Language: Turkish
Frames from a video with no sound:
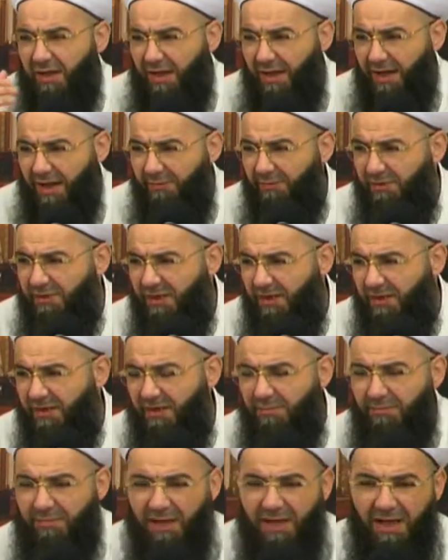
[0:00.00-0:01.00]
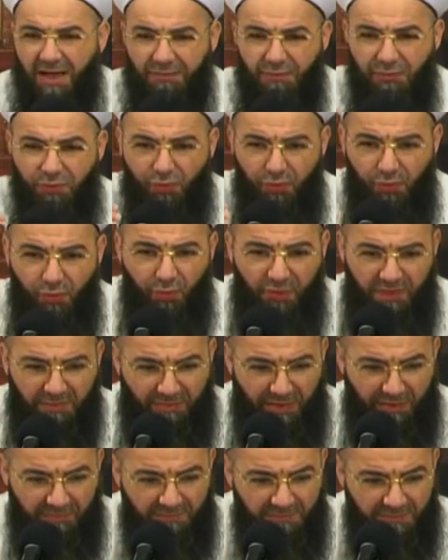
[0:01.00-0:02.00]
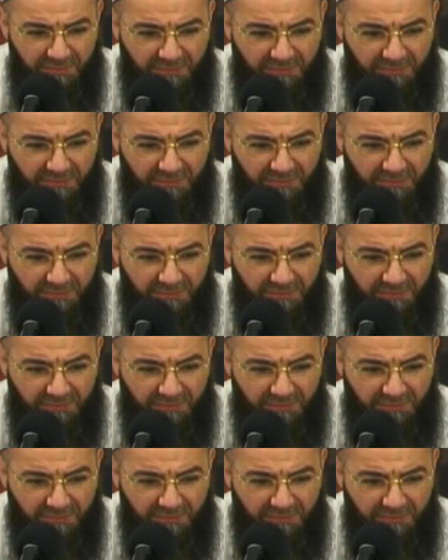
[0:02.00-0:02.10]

amin derken bayağı bir duruyor imam.